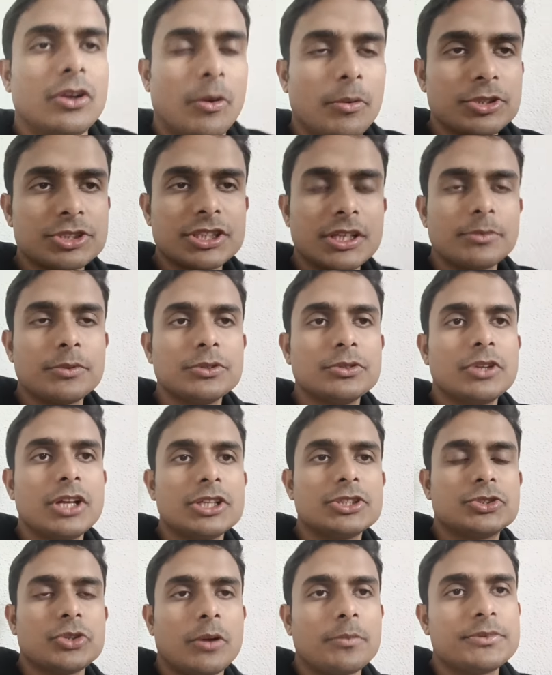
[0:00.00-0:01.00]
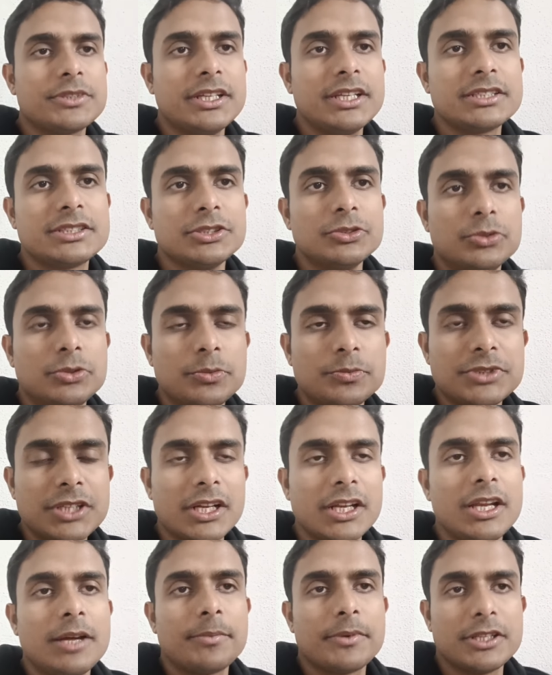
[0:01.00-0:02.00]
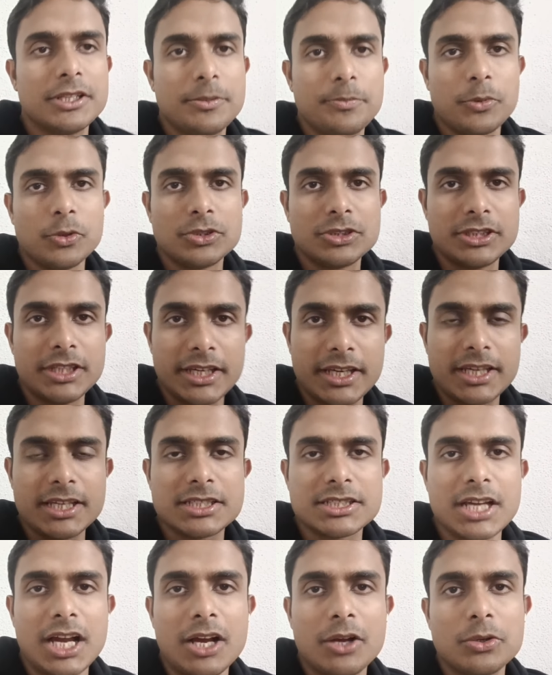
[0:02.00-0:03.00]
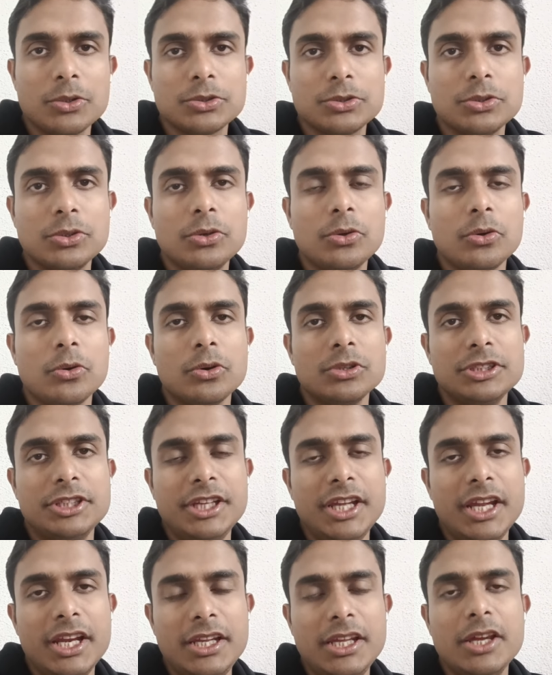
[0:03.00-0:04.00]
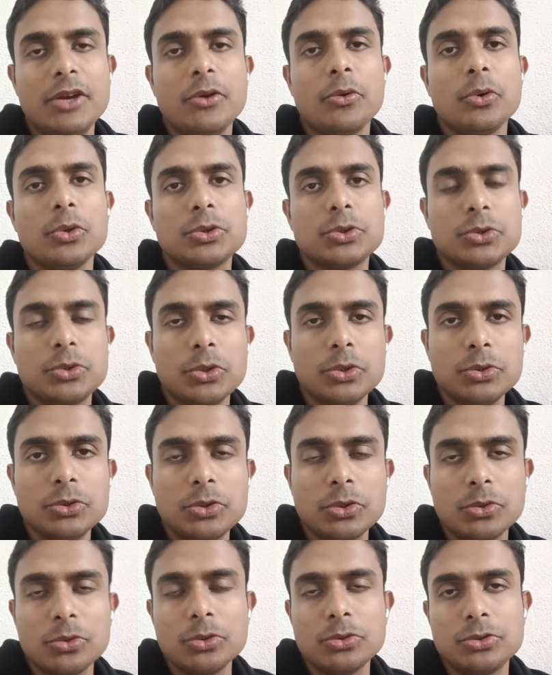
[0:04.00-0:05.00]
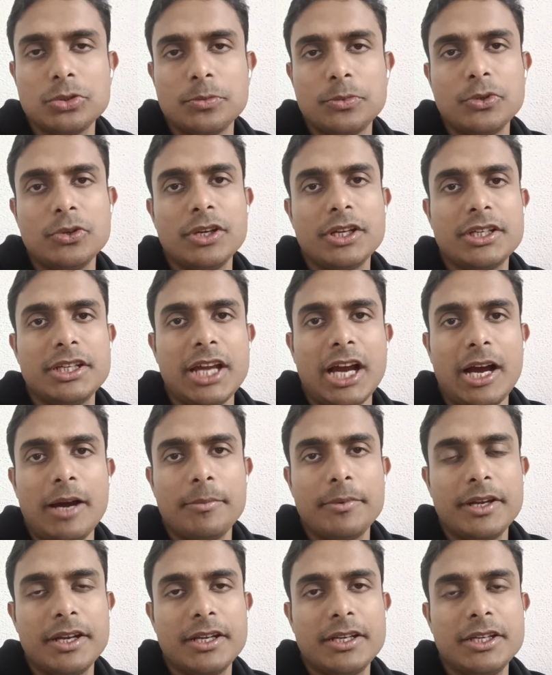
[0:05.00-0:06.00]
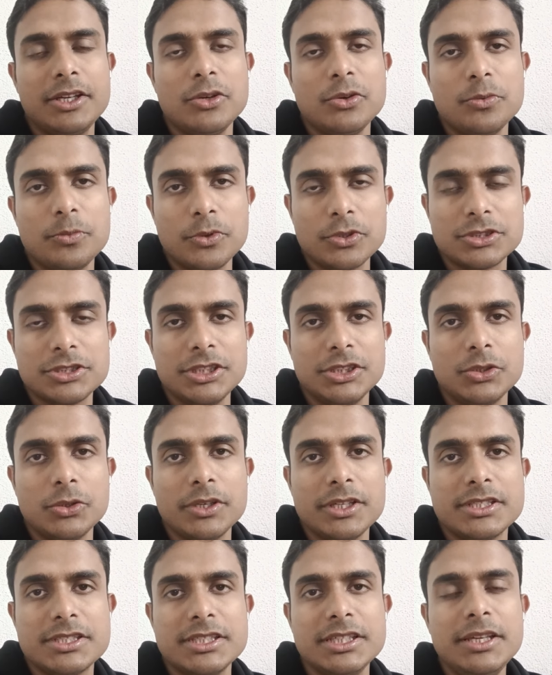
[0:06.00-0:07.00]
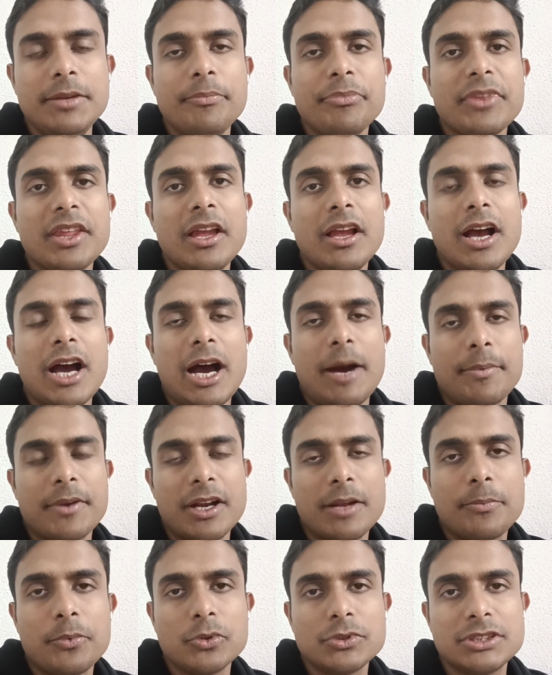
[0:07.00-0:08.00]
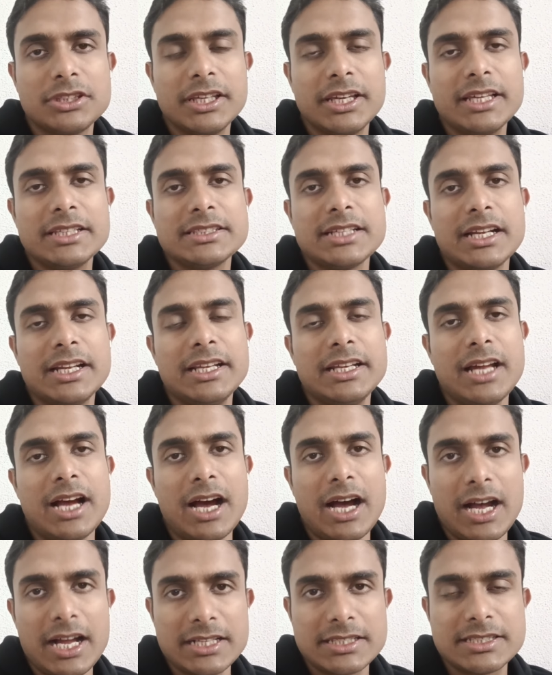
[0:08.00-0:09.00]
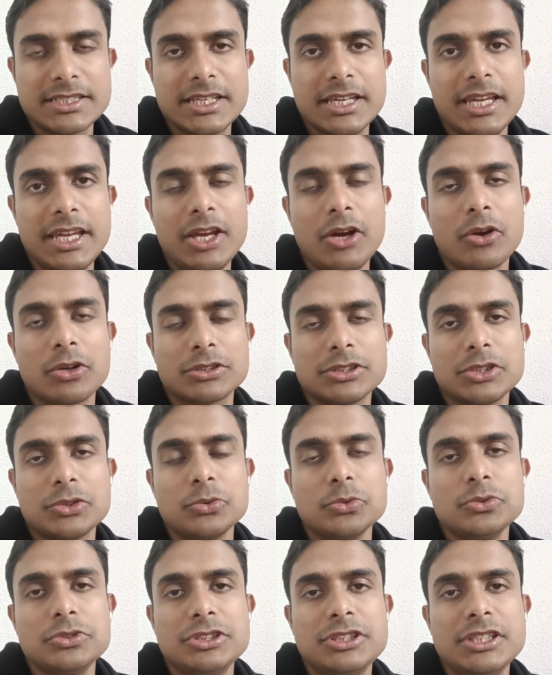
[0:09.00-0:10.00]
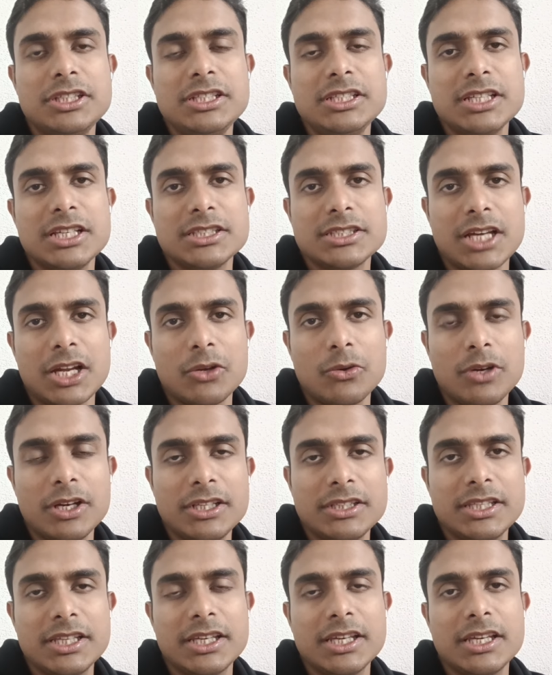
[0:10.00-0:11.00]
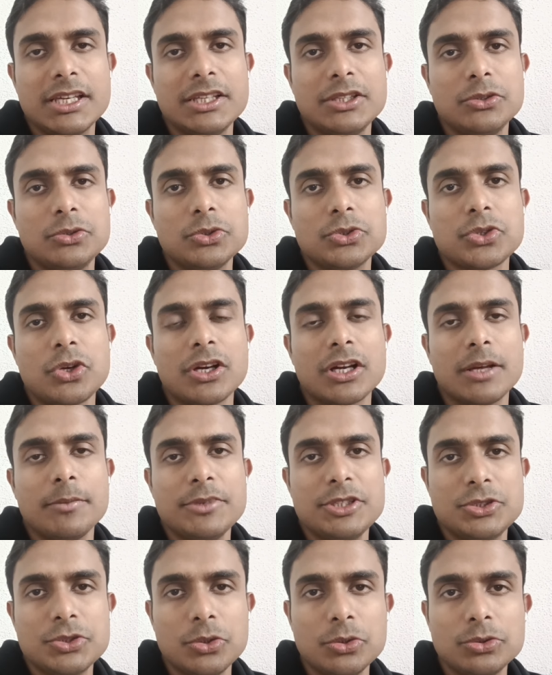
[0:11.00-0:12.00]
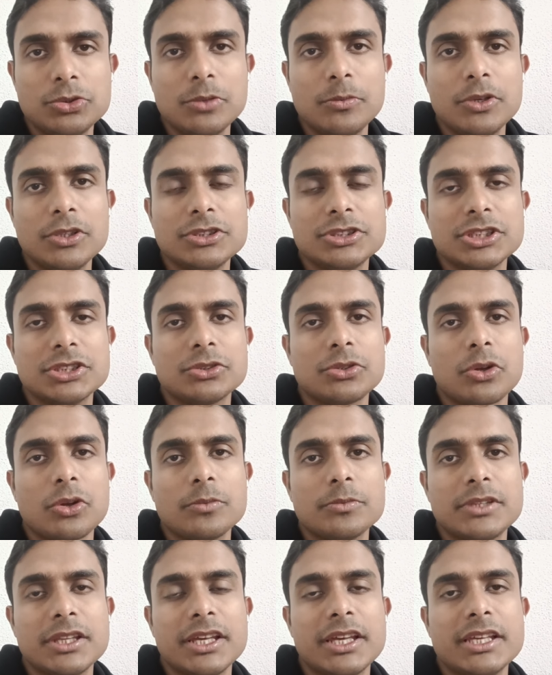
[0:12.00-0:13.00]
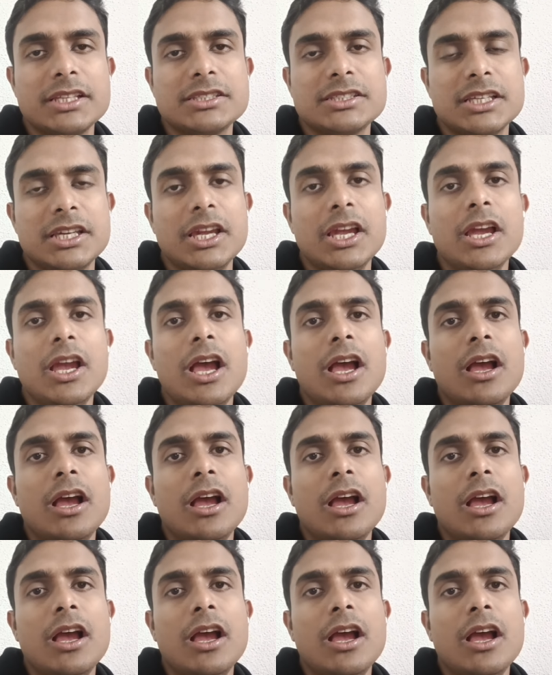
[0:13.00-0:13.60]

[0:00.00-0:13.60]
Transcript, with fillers: নমস্কার বন্ধুরা জব জেনেক্স ইউটিউব চ্যানেলে আপনাদের প্রত্যেককে স্বাগত ডিএ নিয়ে অত্যন্ত গুরুত্বপূর্ণ একটি আপডেট নিয়ে উপস্থিত হয়েছি আপনারা প্রত্যেকে জানেন আজকে অর্থাৎ উনতিরিশে জানুয়ারি থেকে কিন্তু সংগ্রামী যৌথ মঞ্চের তরফ থেকে যে